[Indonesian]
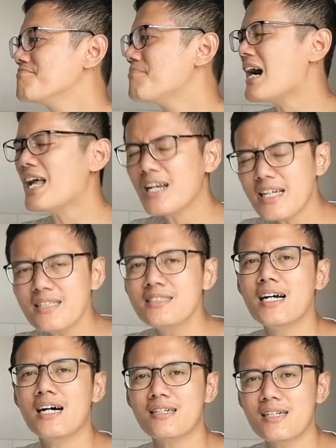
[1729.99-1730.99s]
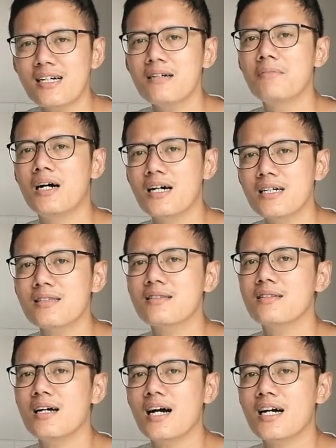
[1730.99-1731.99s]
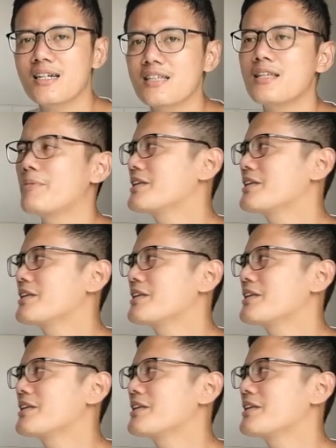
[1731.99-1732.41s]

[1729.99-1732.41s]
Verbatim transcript: paling jarang banget akan kita